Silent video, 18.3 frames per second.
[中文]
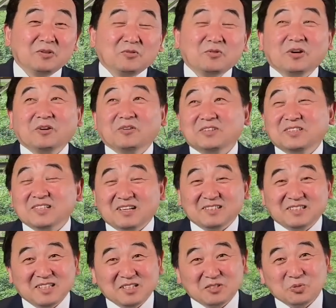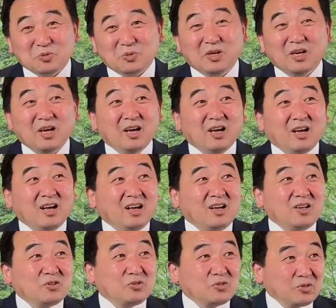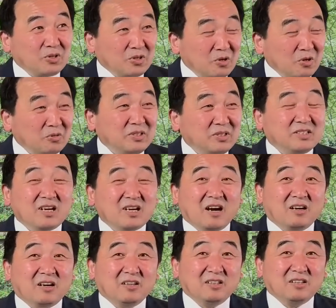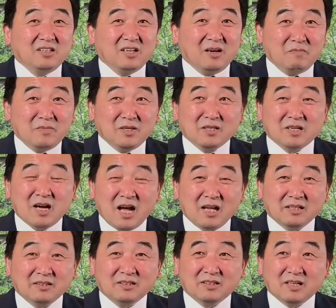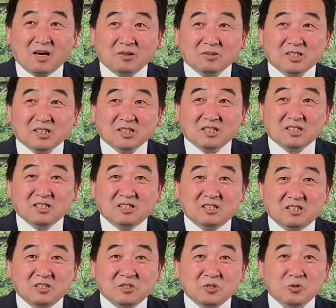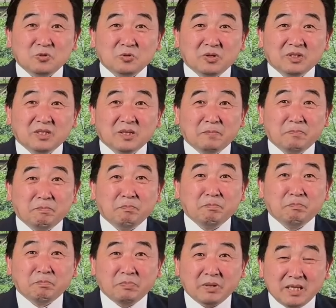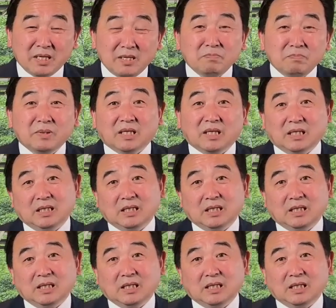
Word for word: 最后一下结束了，最后一下人们看到的科学的卑鄙，